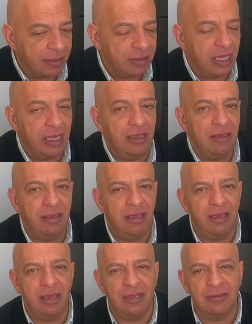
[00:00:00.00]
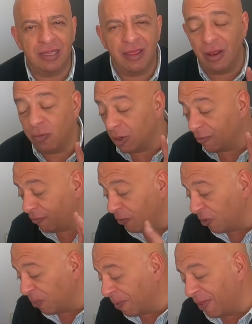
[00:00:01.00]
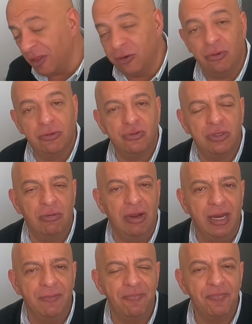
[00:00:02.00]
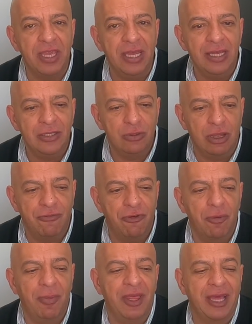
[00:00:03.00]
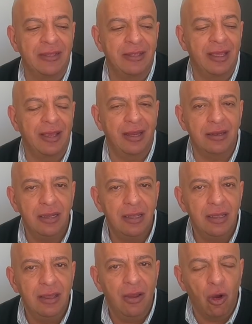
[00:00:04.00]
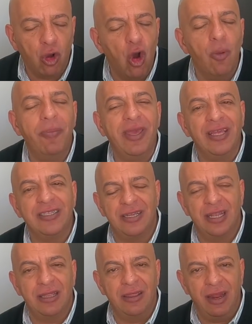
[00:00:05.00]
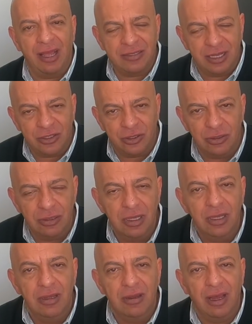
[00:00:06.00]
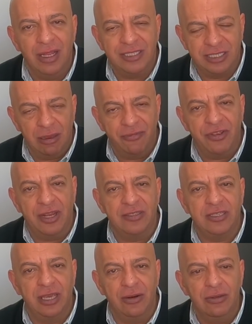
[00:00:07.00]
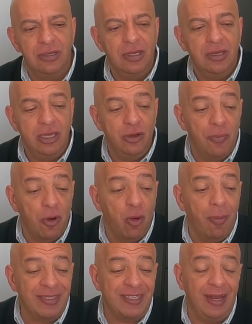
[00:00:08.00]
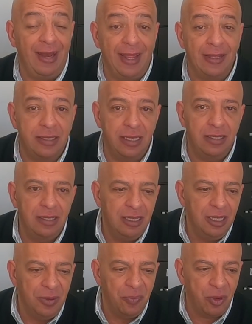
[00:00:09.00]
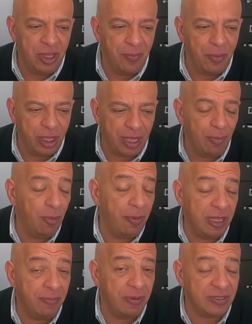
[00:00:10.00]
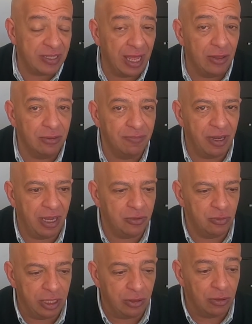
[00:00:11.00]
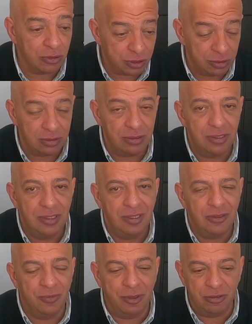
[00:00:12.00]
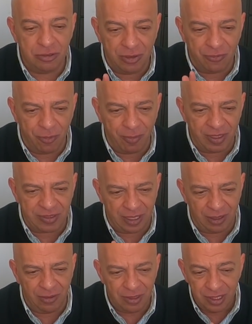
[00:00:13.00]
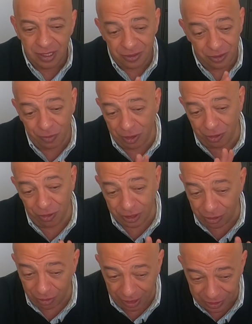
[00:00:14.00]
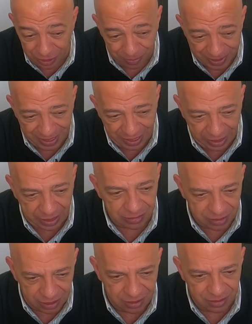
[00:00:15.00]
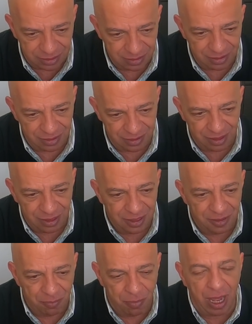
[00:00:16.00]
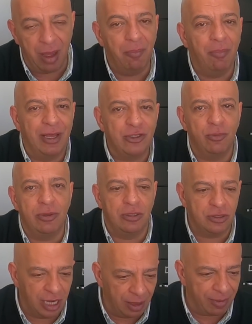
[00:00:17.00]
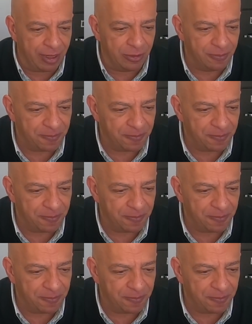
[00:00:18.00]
a ti y está de alguna forma dentro de tu celular, es una forma de que tengan o comiencen a tener acceso al sistema financiero y un poco más adelante puedan, por ejemplo, pedir prestado para su negocio. Entonces, bueno, es una forma de hacerlo. Entonces, bueno, no te enojes, no pasa nada. es, es, va más o menos de la mano.